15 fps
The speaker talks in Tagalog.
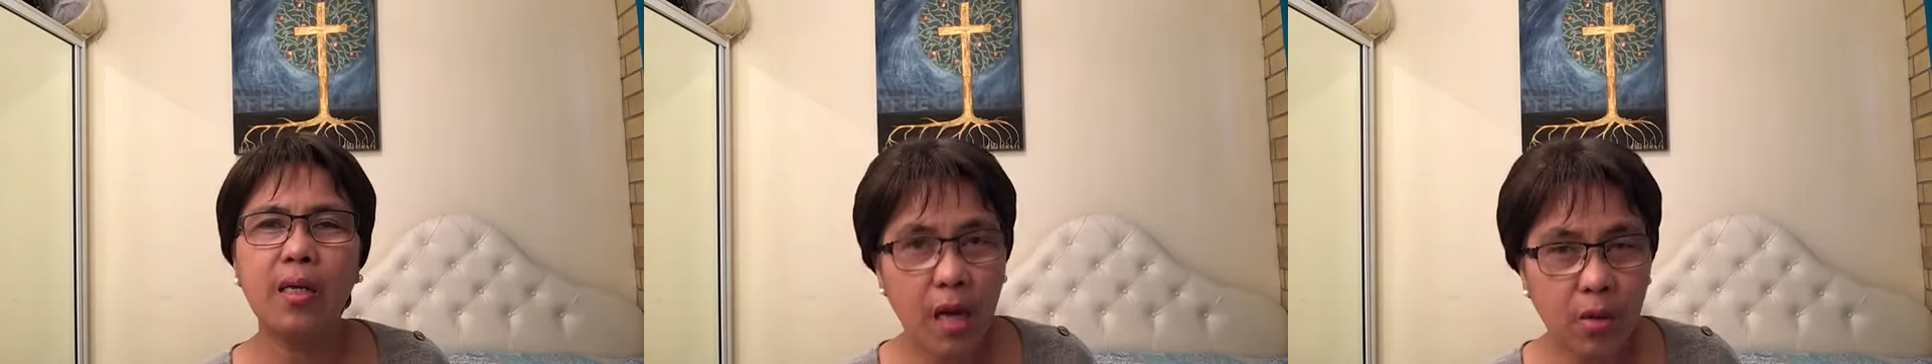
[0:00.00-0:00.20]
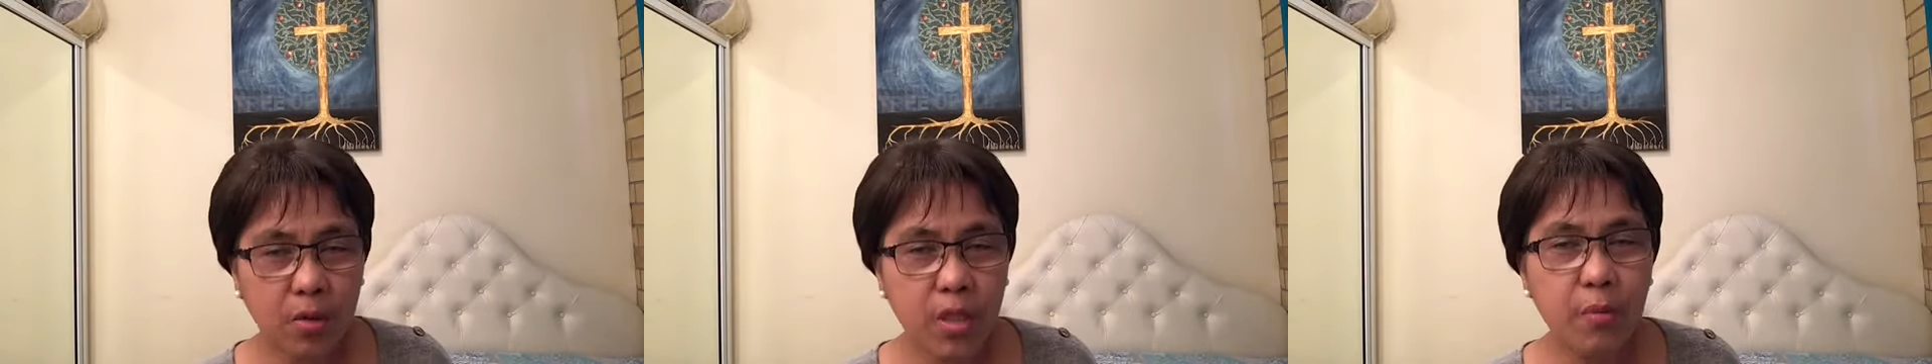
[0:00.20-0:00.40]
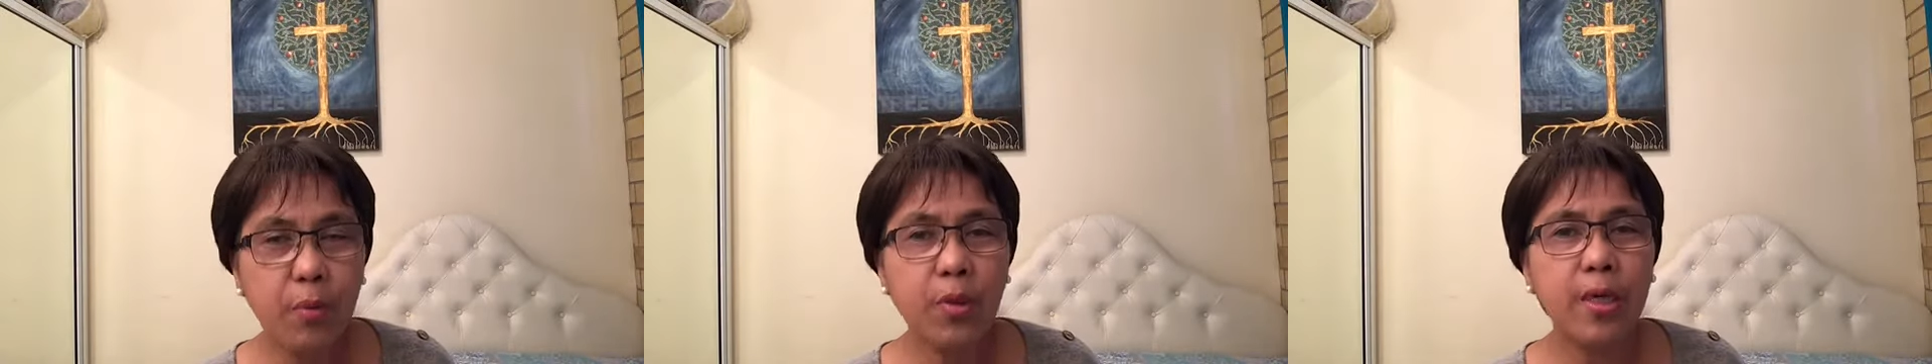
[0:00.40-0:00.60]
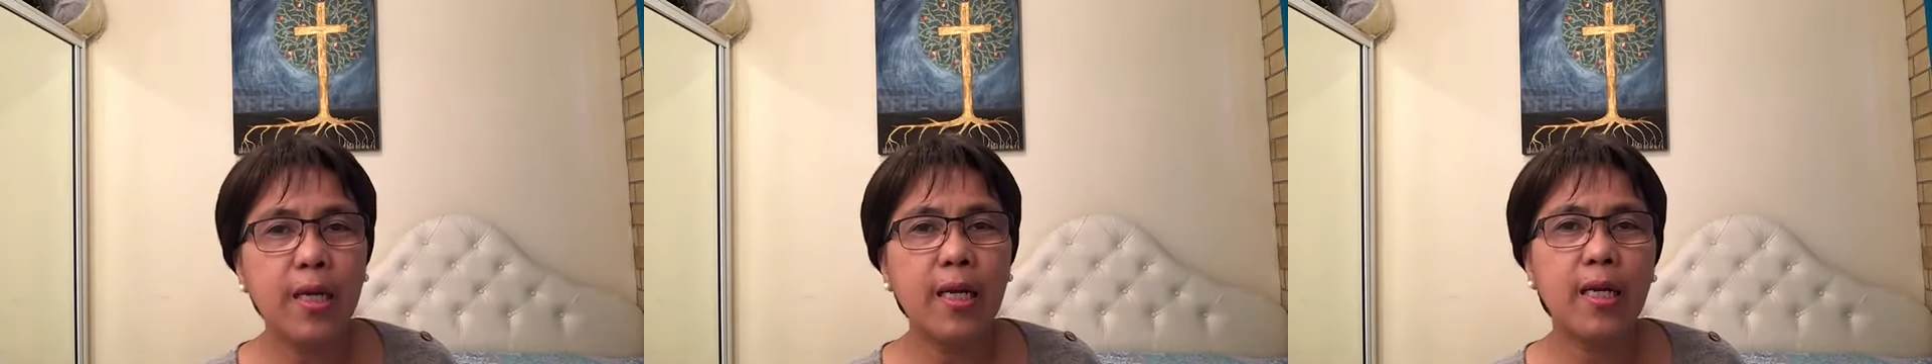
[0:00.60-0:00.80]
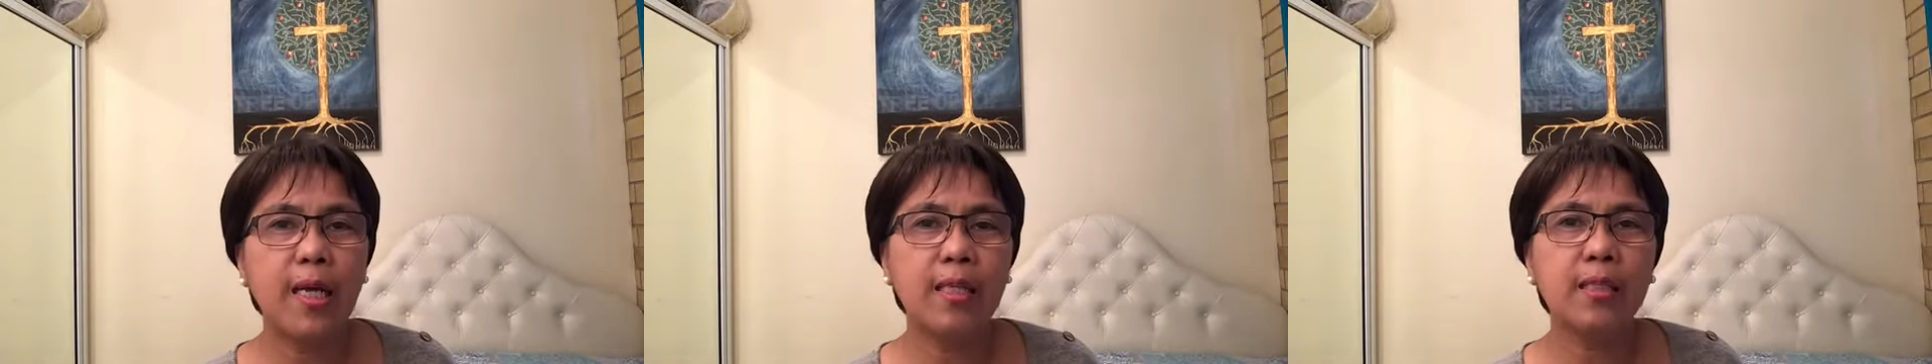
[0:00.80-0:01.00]
Ako din po,
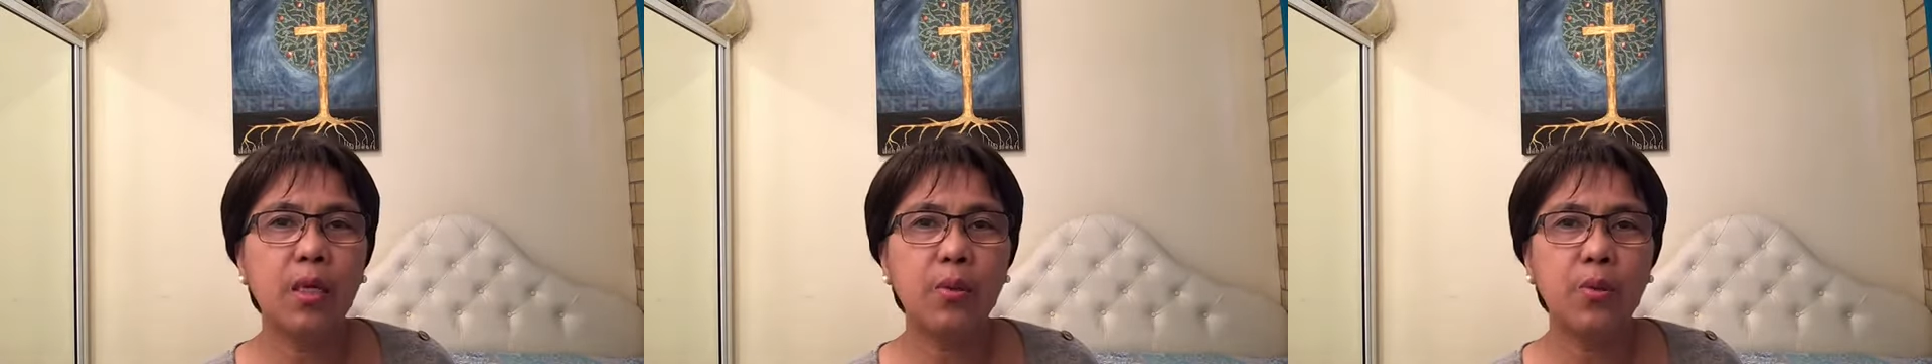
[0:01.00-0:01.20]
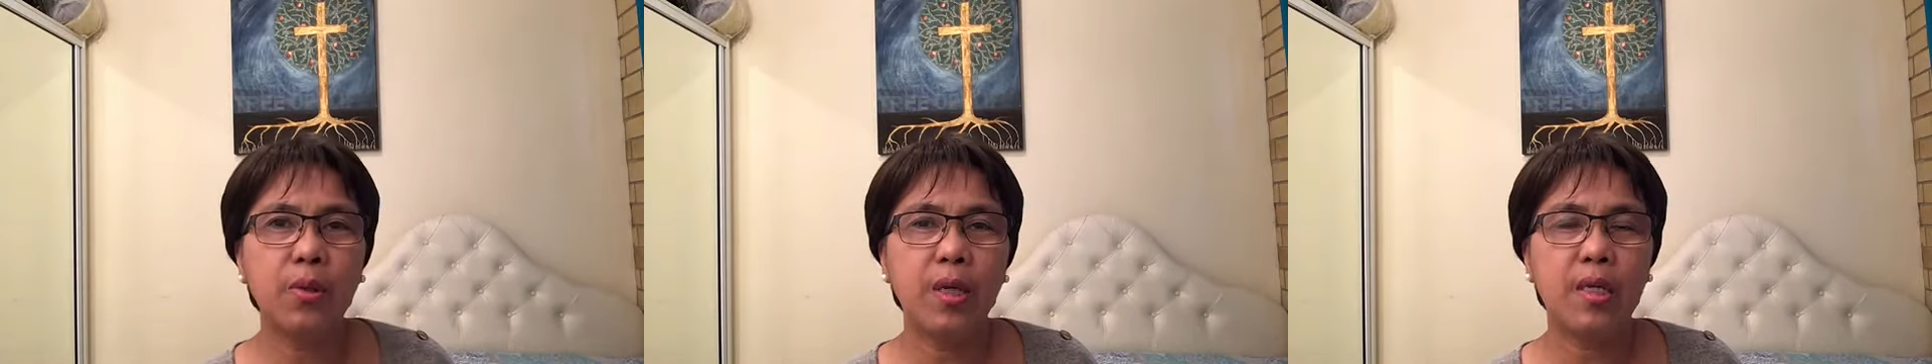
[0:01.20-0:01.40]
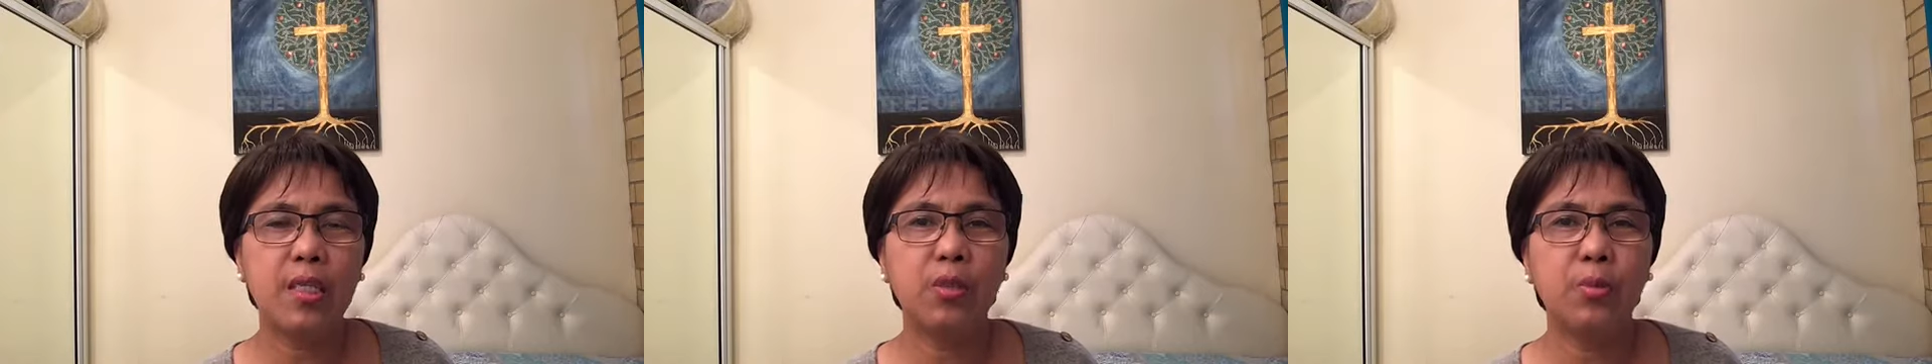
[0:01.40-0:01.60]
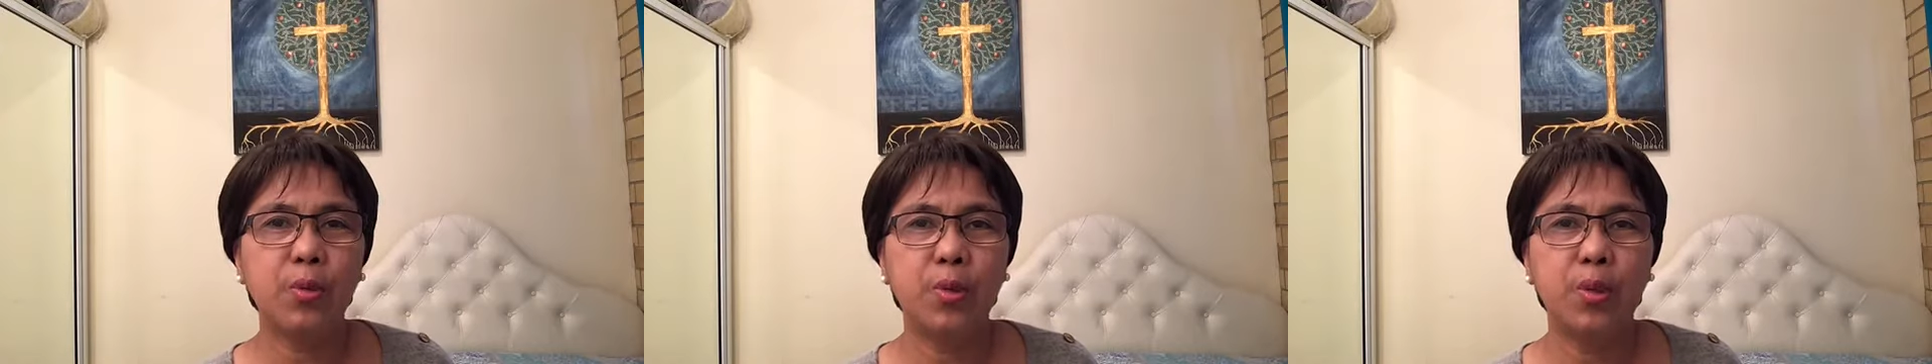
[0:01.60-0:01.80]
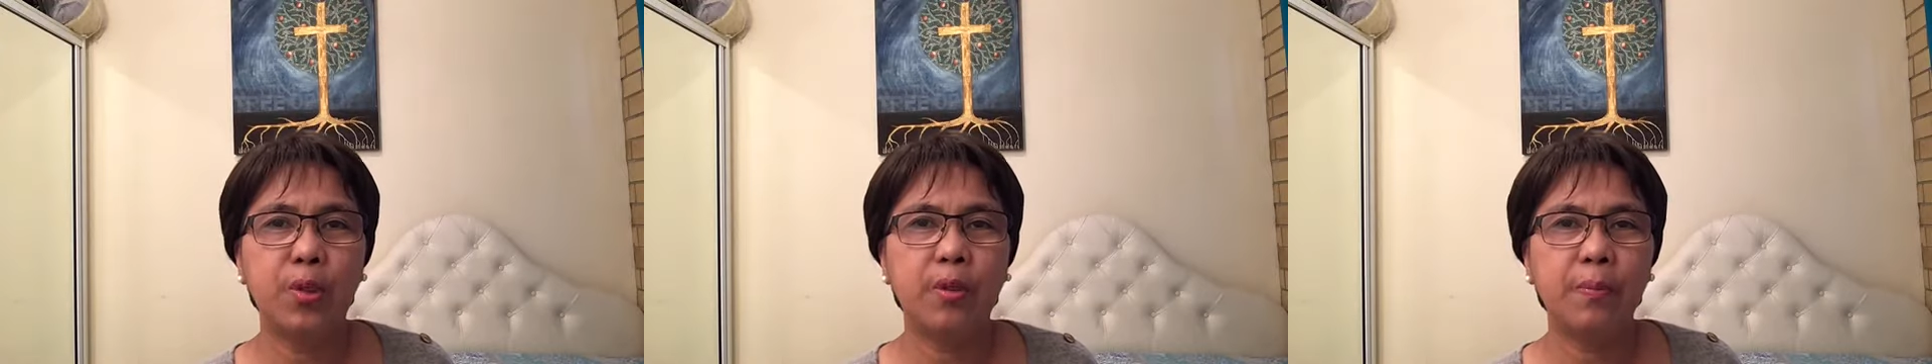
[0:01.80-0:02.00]
naranasan ko na rin po
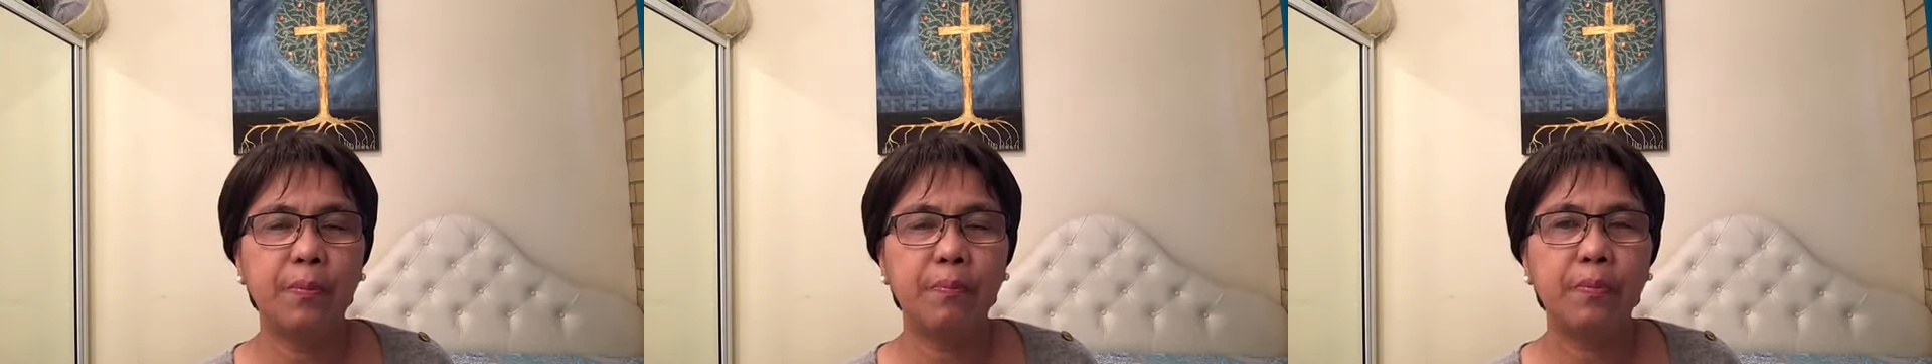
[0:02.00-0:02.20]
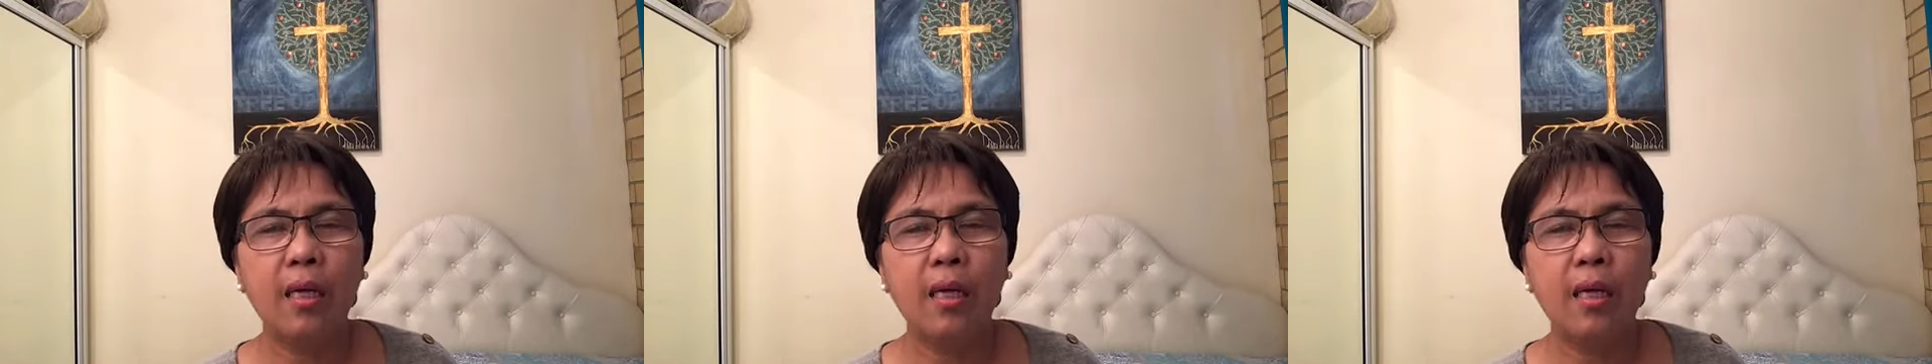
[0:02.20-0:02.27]
yun.